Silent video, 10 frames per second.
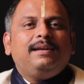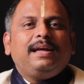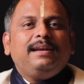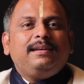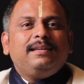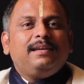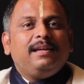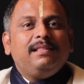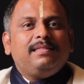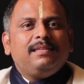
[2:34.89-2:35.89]
டயட்டு
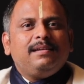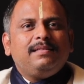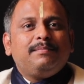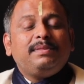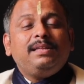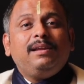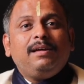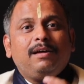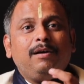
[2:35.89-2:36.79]
ஹெல்த்து இதை பற்றின